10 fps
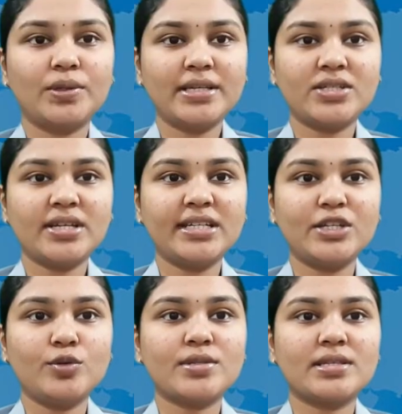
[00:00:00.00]
డిస్ట్రిక్ట్
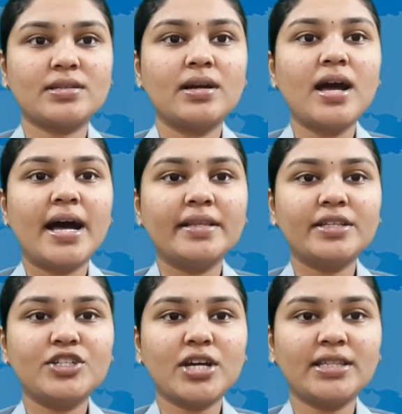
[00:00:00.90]
న్యూస్
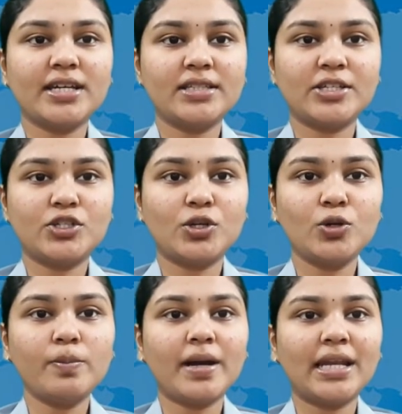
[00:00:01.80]
అంతర్జాతీయ అధ్యక్షులు
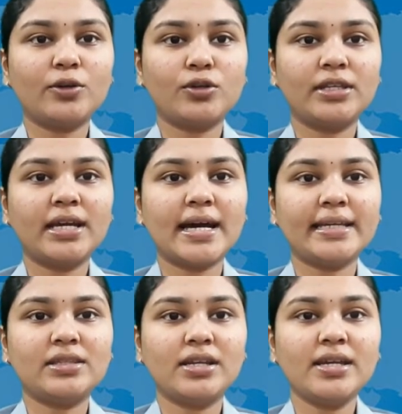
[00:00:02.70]
పాలకుర్తి
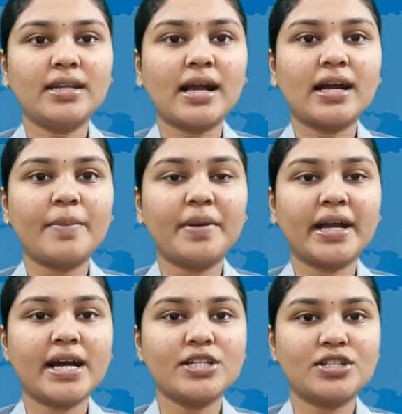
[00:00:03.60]
గాయత్రి రంగా
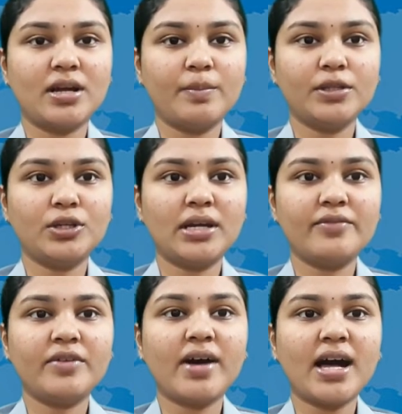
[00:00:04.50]
ప్రకాష్ దంపతుల
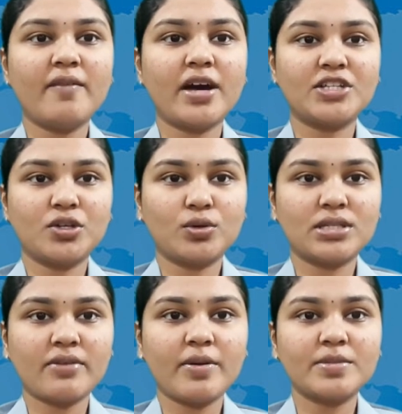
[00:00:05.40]
వివాహ
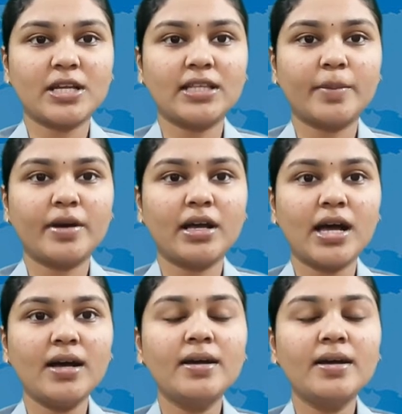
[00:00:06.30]
వార్షికోత్సవం సందర్భంగా